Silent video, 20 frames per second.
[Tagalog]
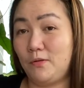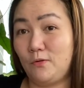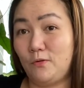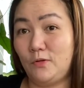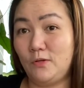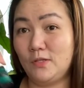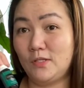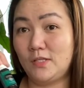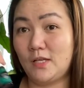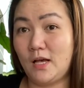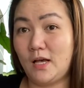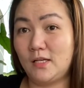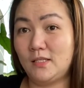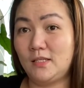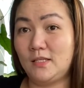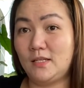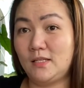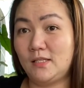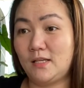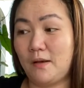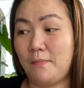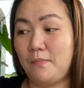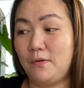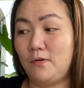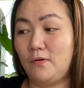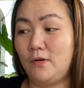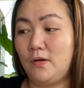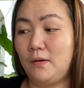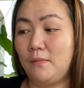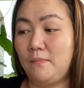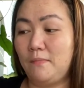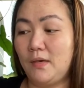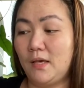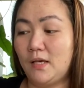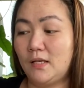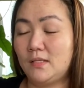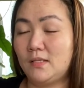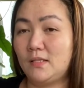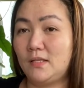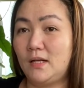to doon sa sinasabi ko na
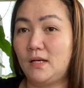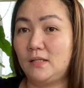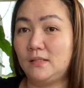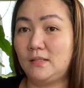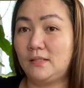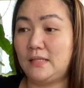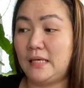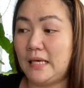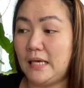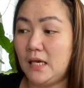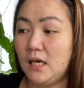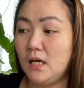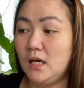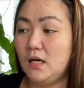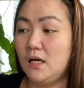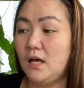mix ng tea.